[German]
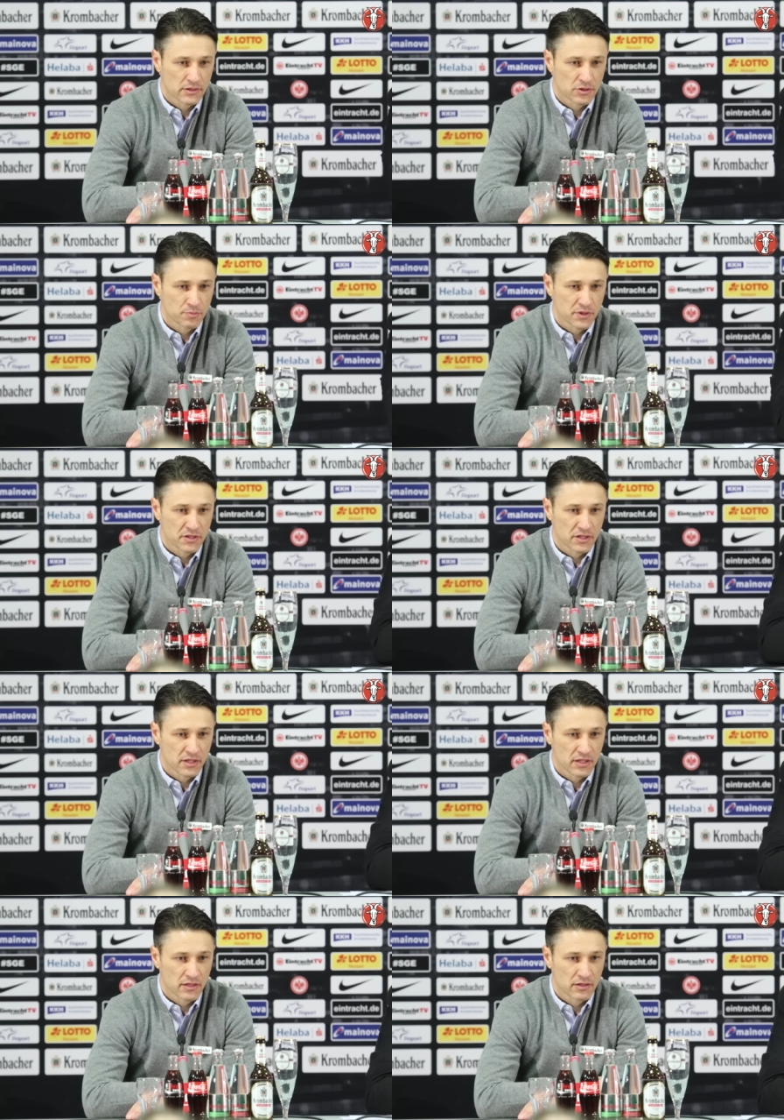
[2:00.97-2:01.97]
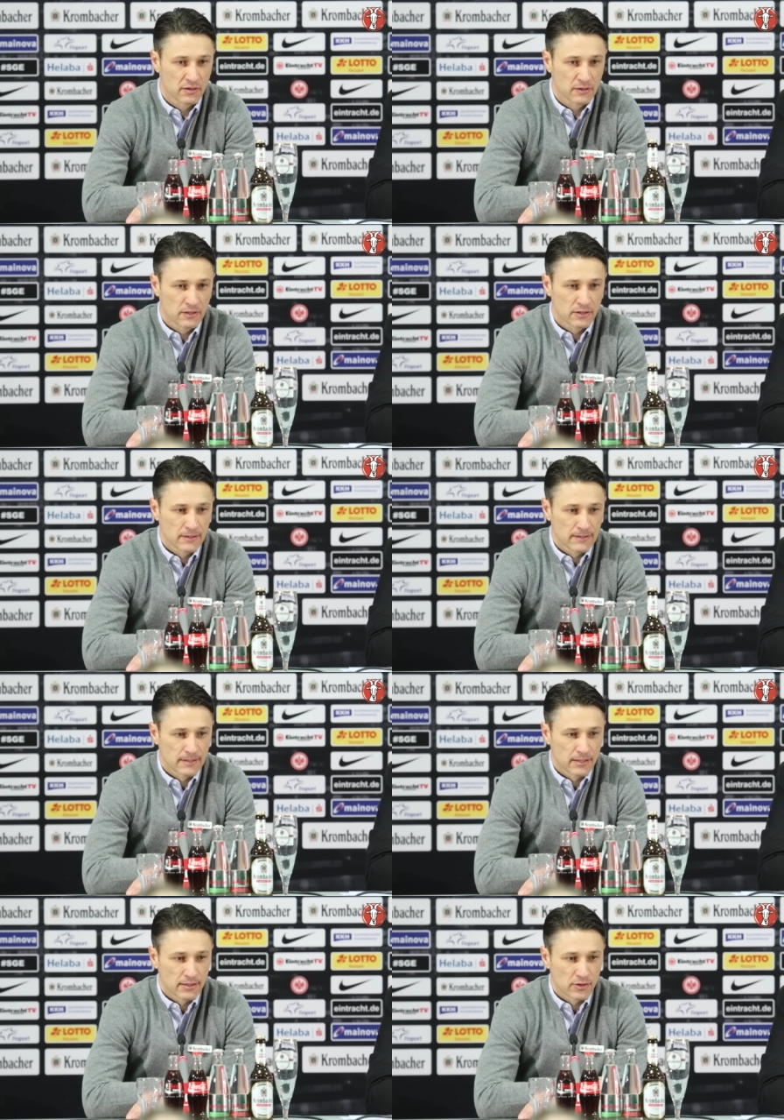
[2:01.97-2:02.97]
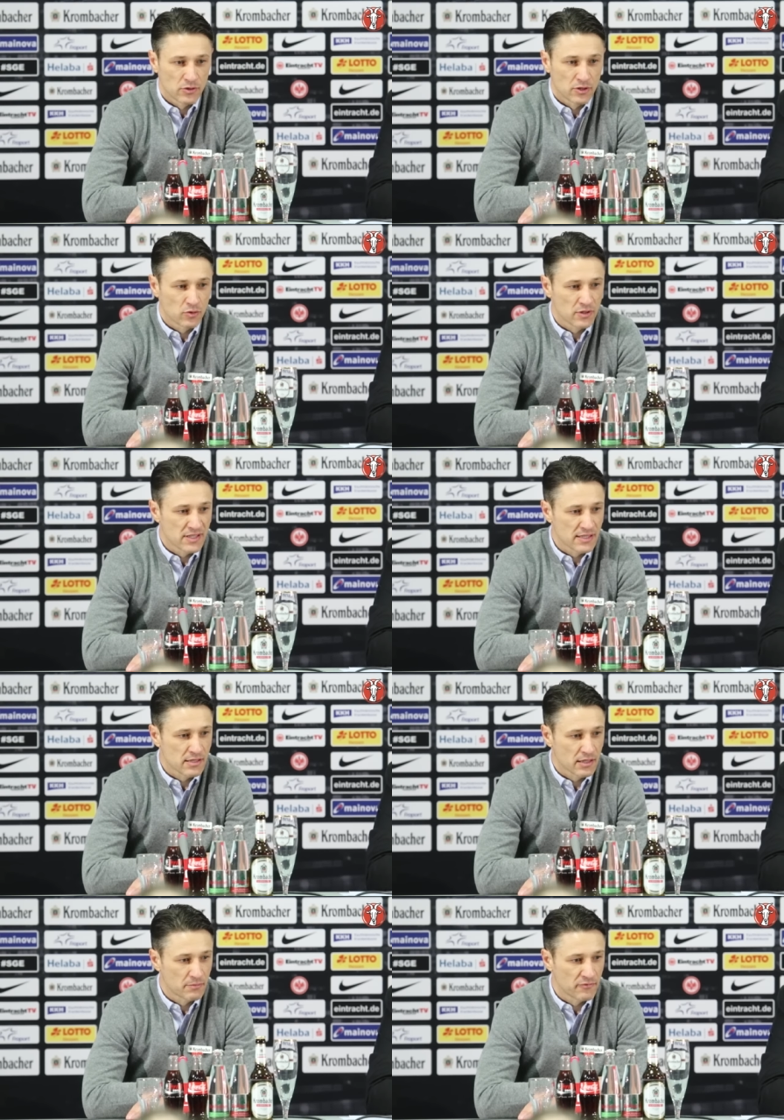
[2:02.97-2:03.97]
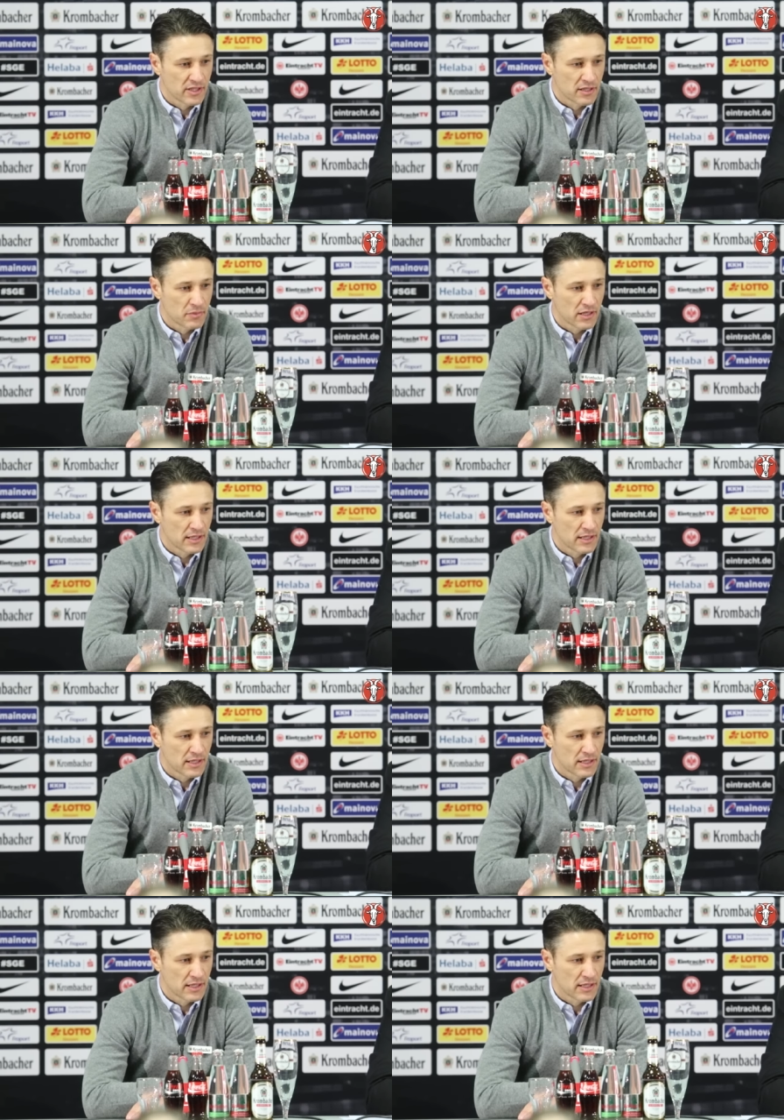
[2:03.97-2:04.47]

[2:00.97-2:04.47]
also sprich den Gegner unter Druck gesetzt haben, wenn er den Ball